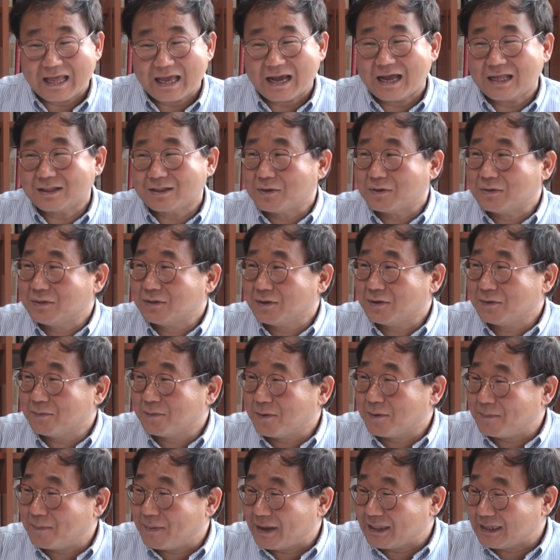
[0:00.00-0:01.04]
내가 돈도
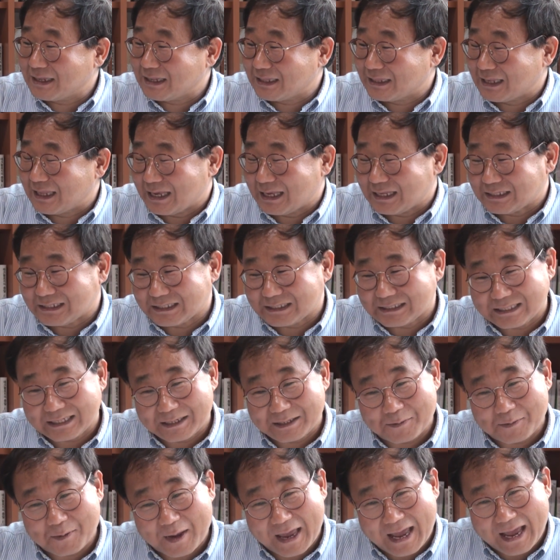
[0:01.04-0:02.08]
못 받는데 이
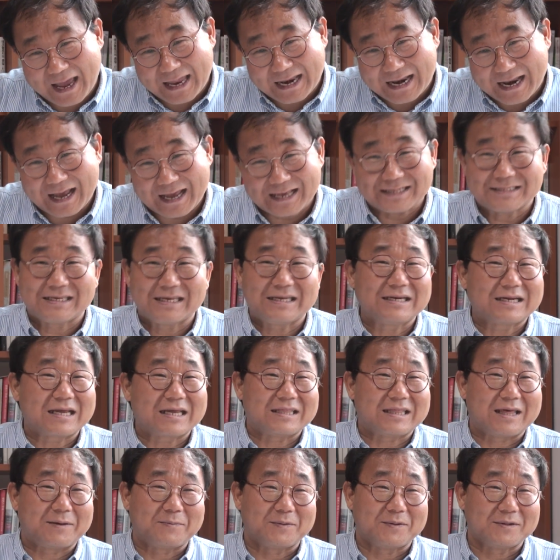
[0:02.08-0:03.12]
짓을 왜 하나. 이제 이렇게
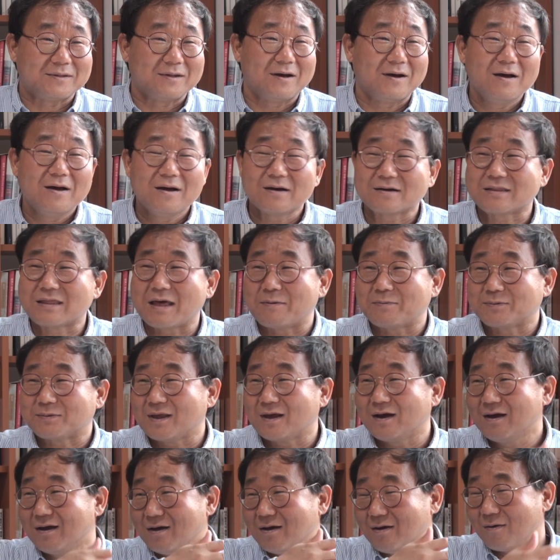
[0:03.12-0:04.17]
되면요.
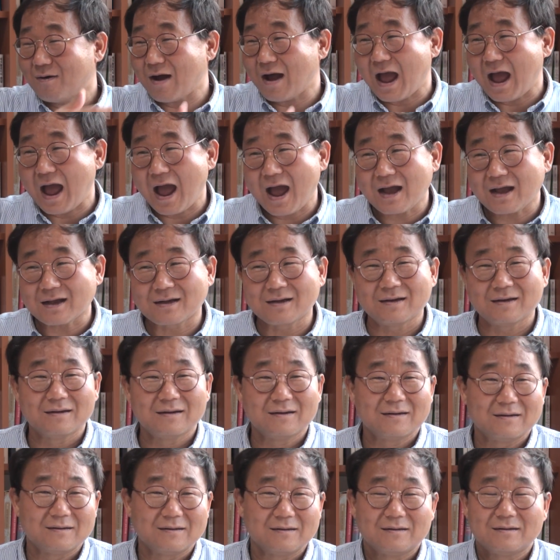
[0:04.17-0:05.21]
그다음부터
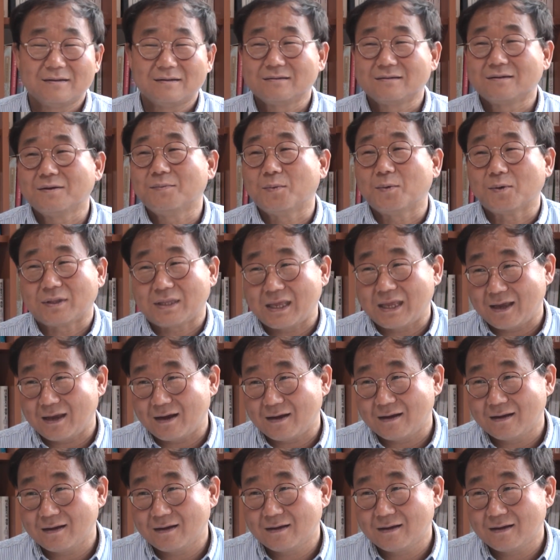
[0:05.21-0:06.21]
확또 못해요.